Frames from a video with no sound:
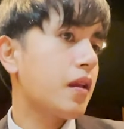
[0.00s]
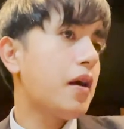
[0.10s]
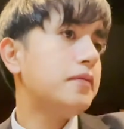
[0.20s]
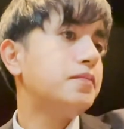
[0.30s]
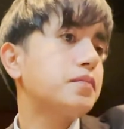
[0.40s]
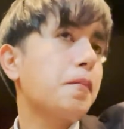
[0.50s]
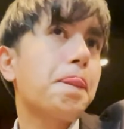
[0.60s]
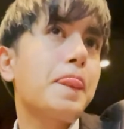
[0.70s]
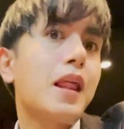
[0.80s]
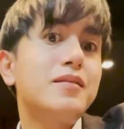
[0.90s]

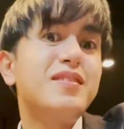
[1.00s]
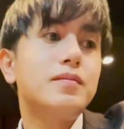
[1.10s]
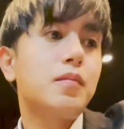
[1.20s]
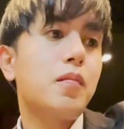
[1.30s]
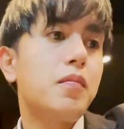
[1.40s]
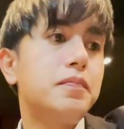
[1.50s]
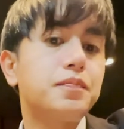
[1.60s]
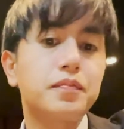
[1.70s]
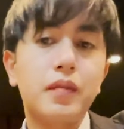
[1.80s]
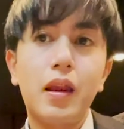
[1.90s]
カットなし
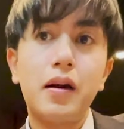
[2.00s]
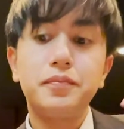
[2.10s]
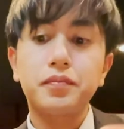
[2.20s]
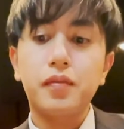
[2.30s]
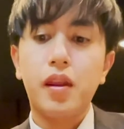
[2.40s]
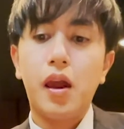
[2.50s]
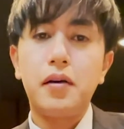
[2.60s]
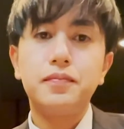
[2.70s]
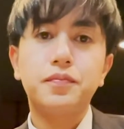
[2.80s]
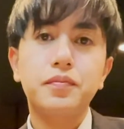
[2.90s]
でお話をさせ
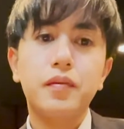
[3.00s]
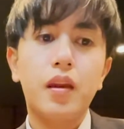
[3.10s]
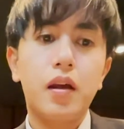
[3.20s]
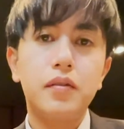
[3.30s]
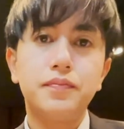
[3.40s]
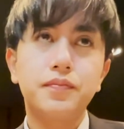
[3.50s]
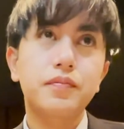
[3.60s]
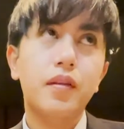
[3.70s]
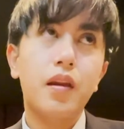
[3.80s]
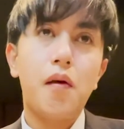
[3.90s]
ていただいて、練習をさ
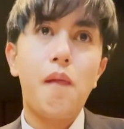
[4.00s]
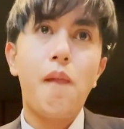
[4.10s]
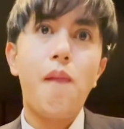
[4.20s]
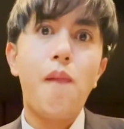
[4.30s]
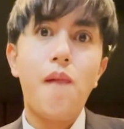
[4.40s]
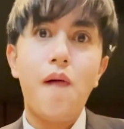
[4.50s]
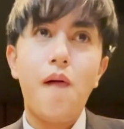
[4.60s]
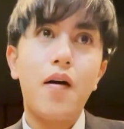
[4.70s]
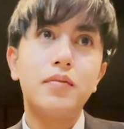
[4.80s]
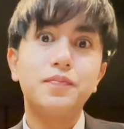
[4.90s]
せていただいてるんですけれ
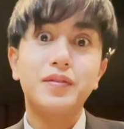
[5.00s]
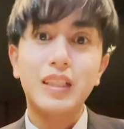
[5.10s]
ども、